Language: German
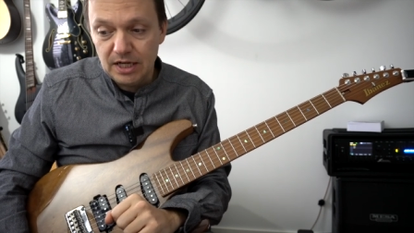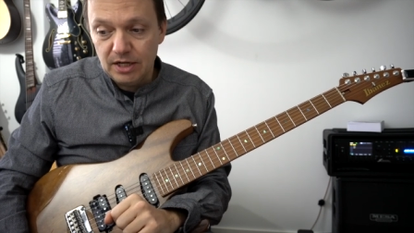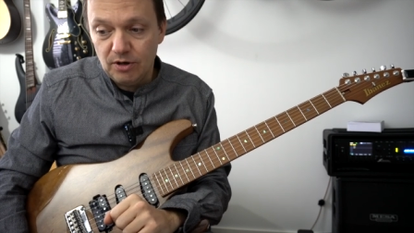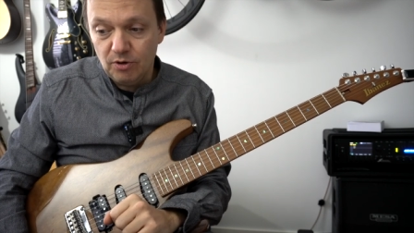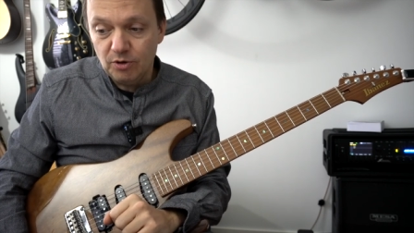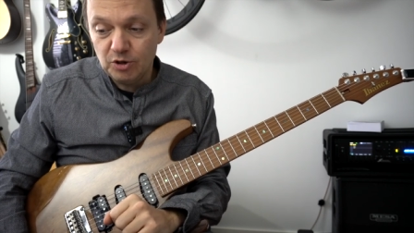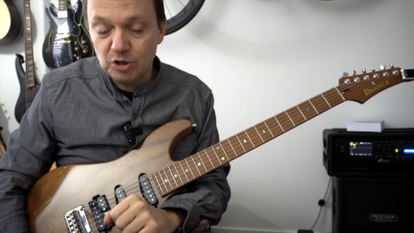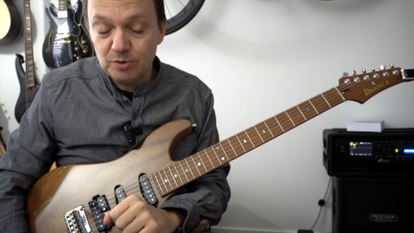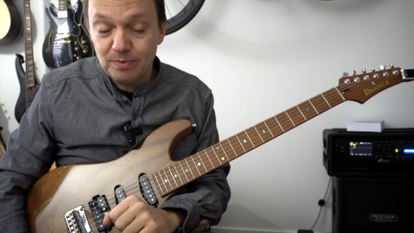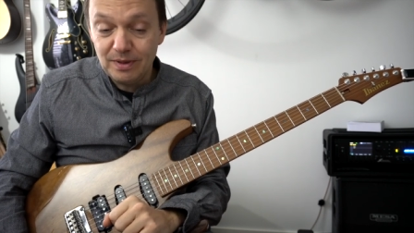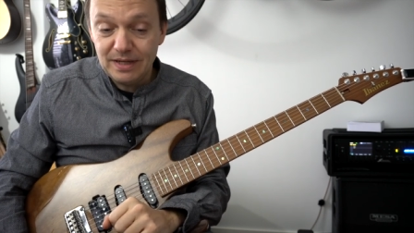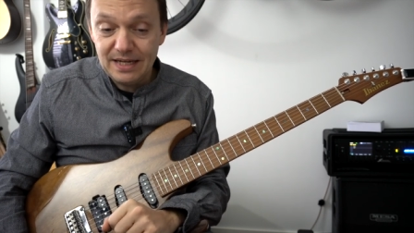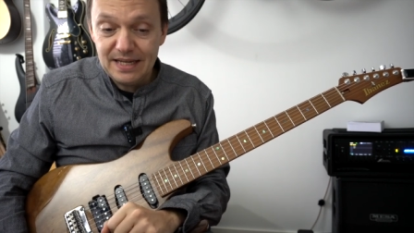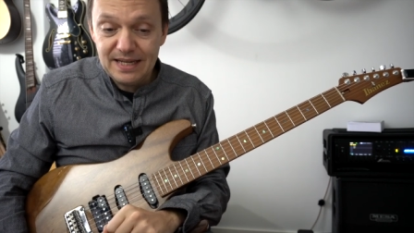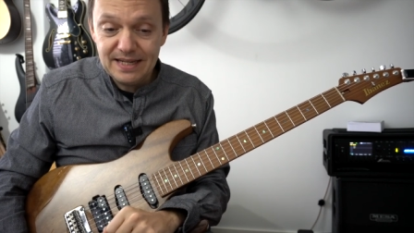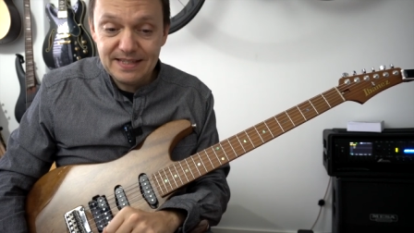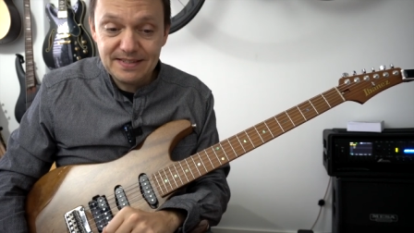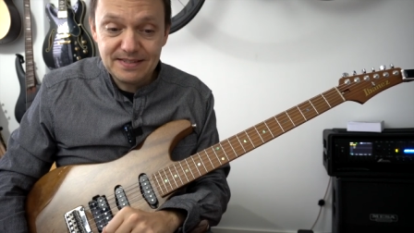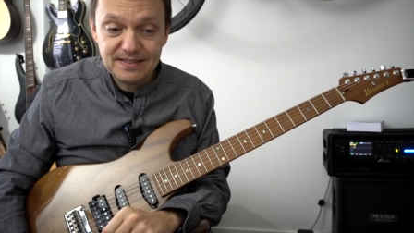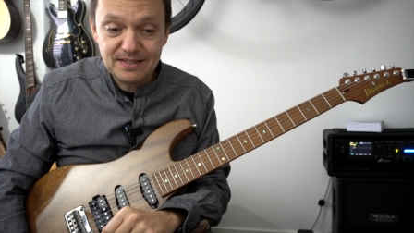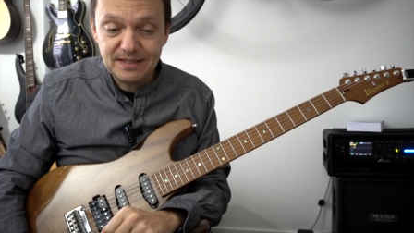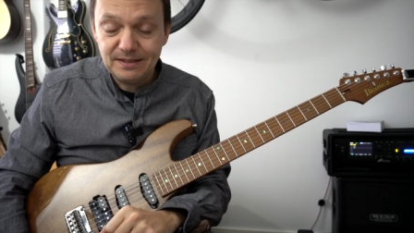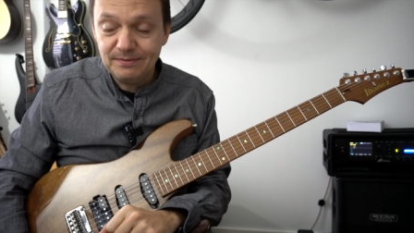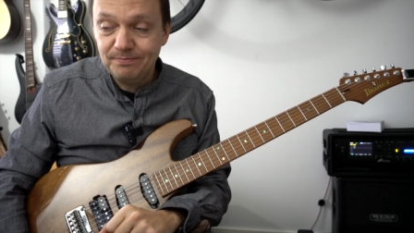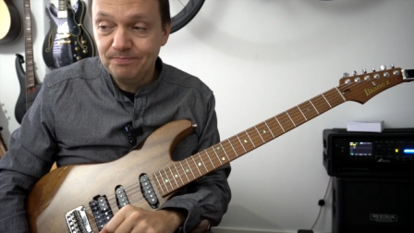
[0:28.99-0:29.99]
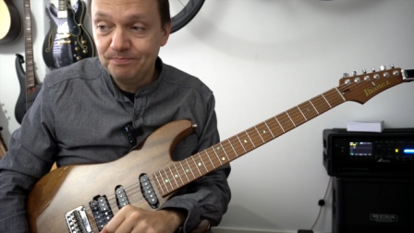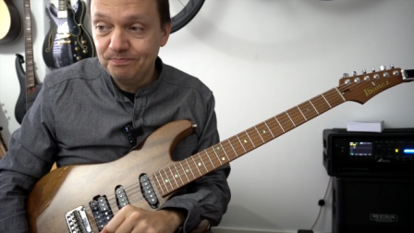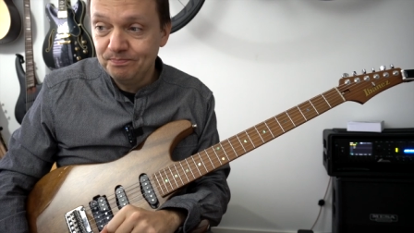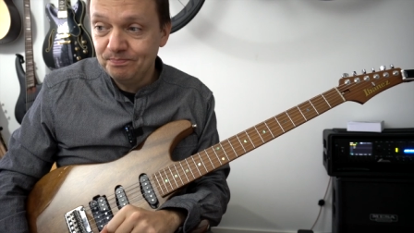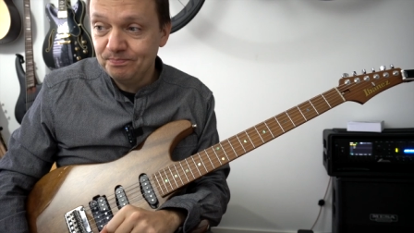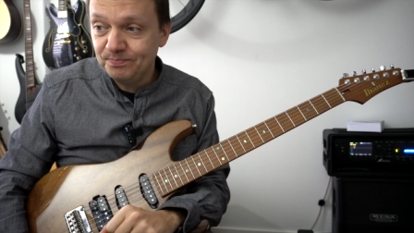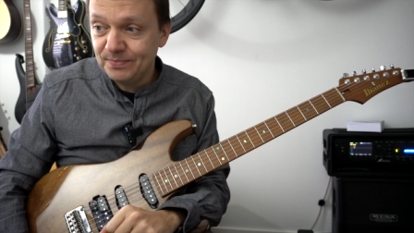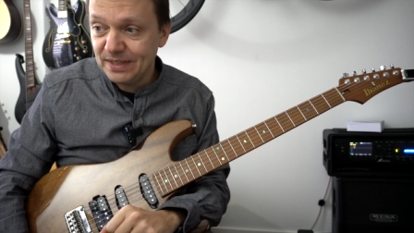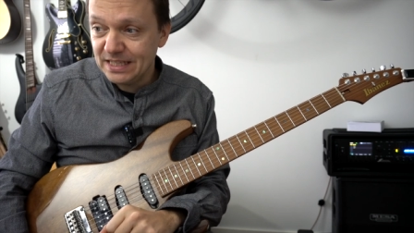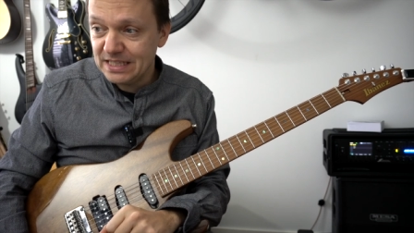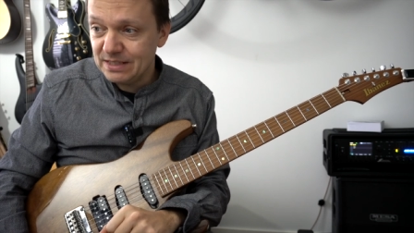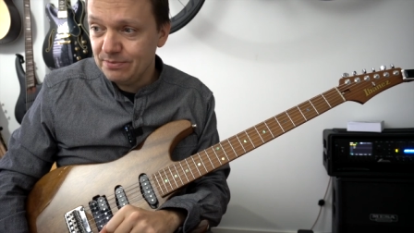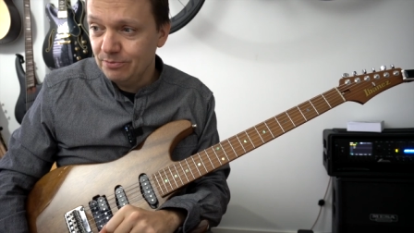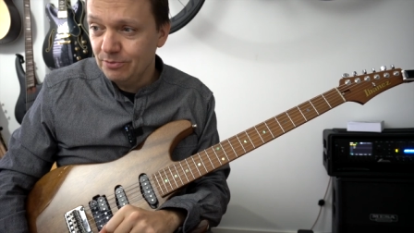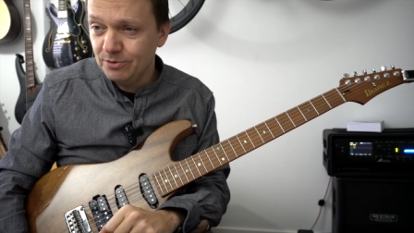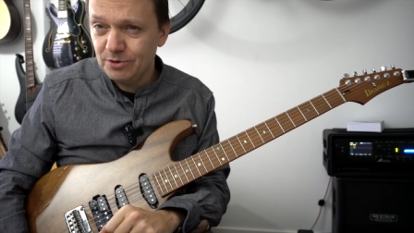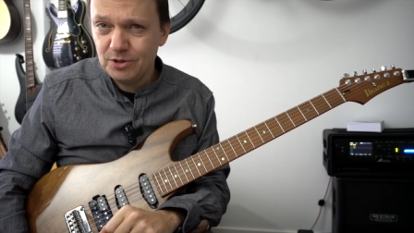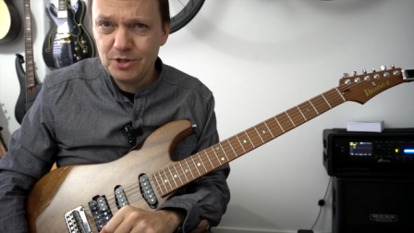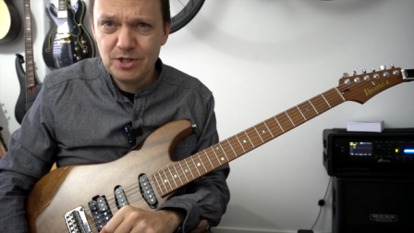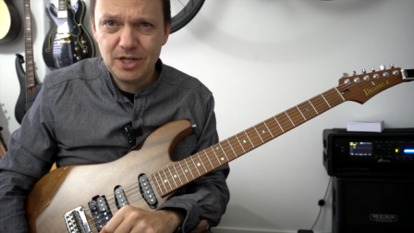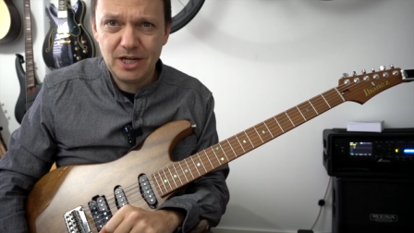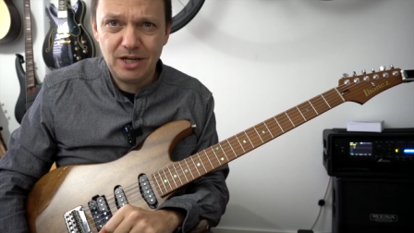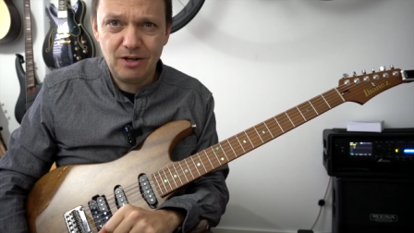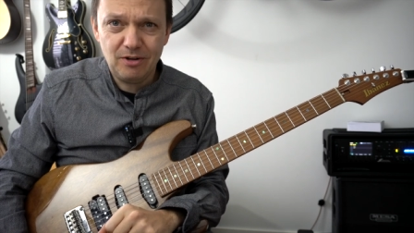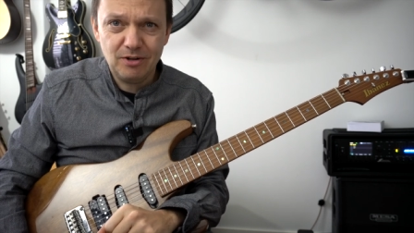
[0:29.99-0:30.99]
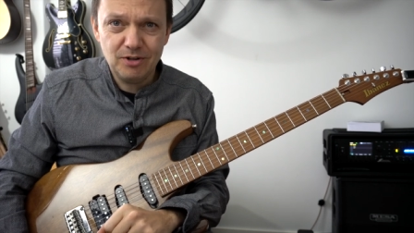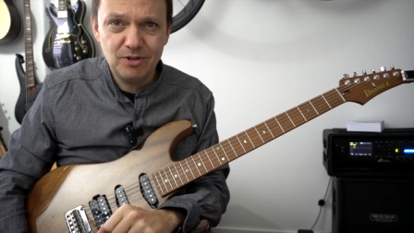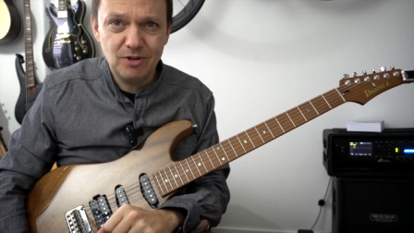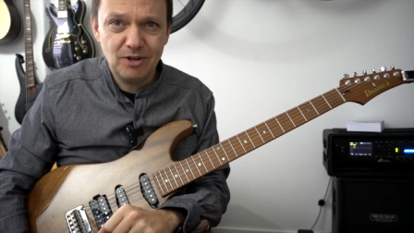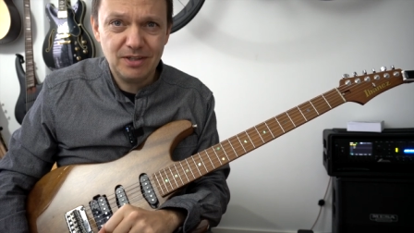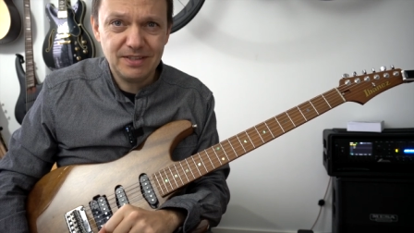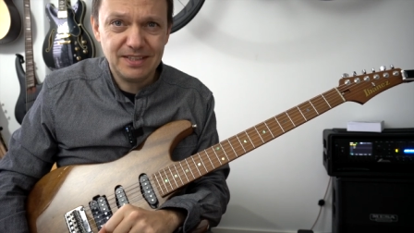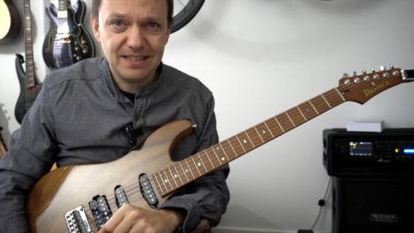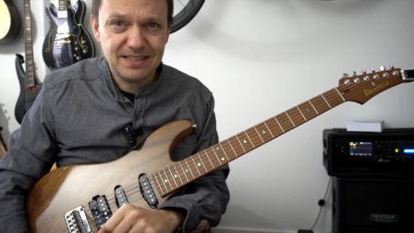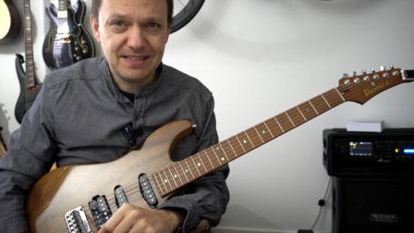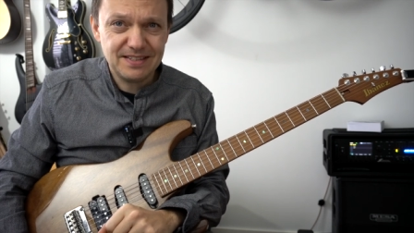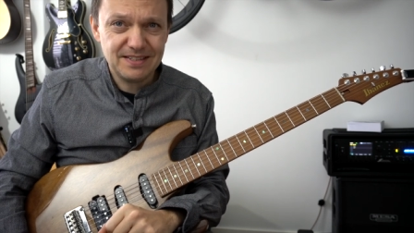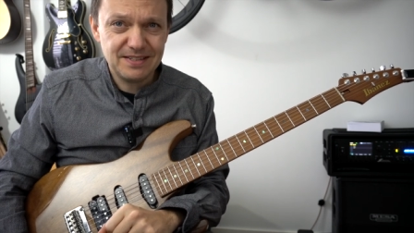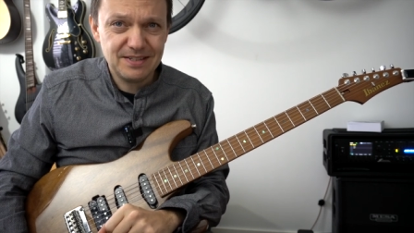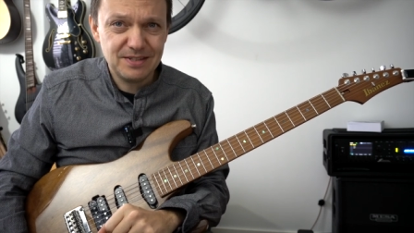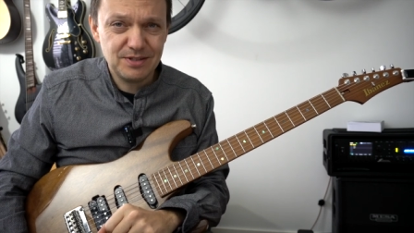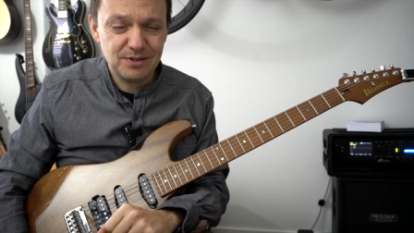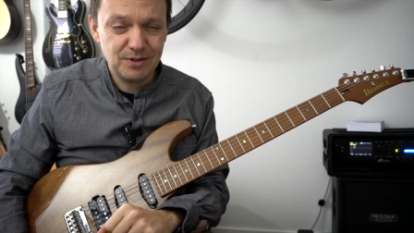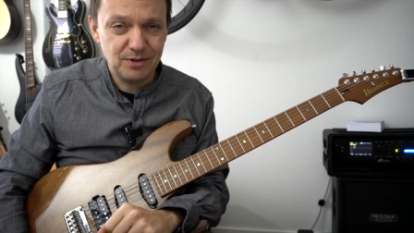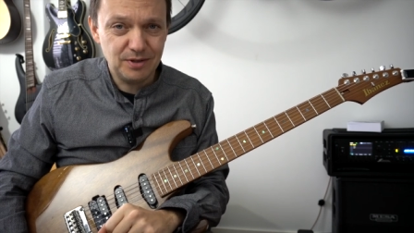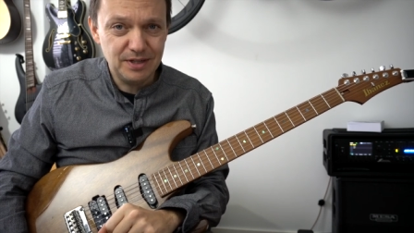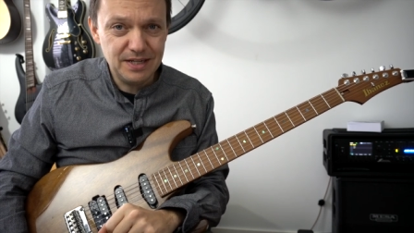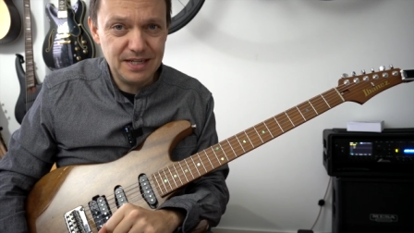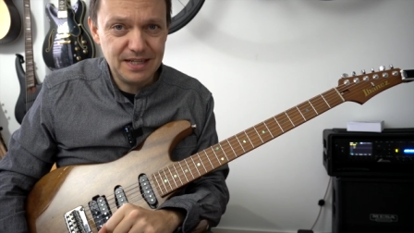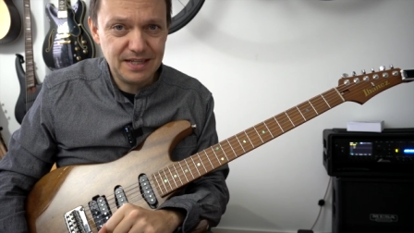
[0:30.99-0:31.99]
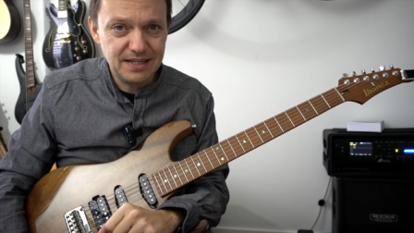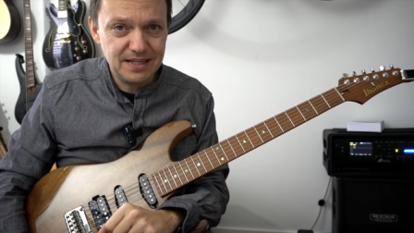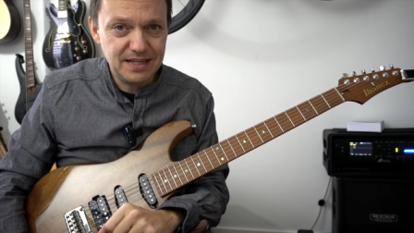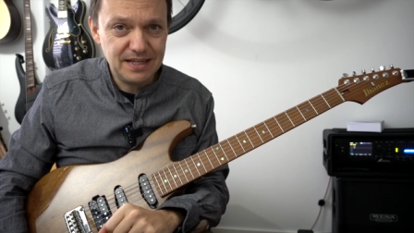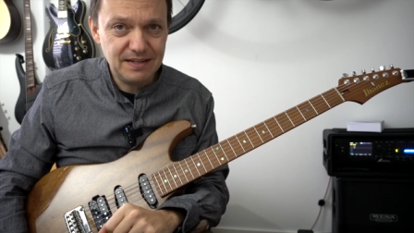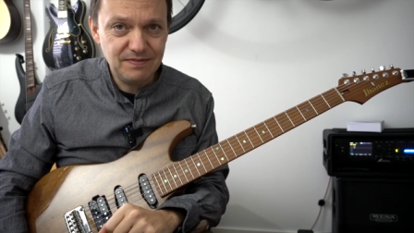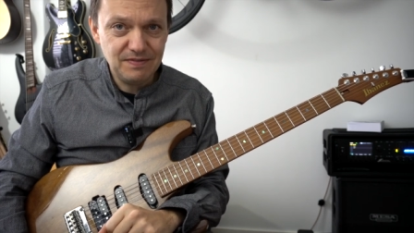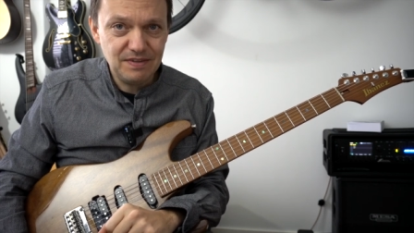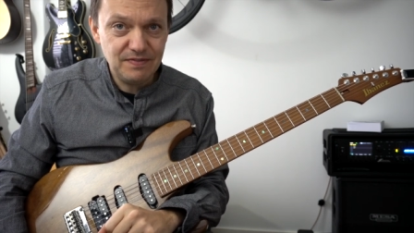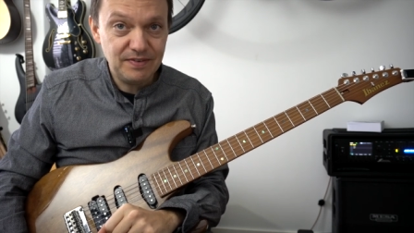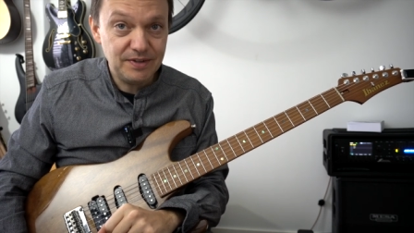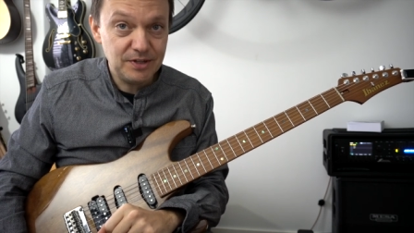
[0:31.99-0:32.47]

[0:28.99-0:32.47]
und überlegst, hm, jetzt muss ich ja auch noch das Zeug irgendwie,